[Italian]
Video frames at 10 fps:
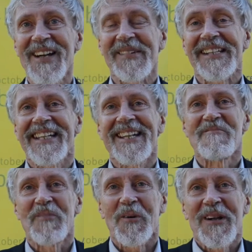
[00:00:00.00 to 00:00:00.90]
capisci
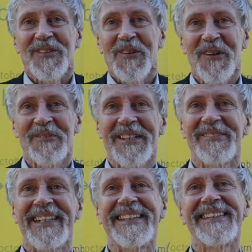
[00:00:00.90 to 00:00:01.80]
un po' questo è il
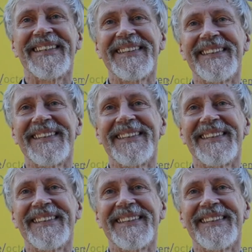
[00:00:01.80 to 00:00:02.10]
problema.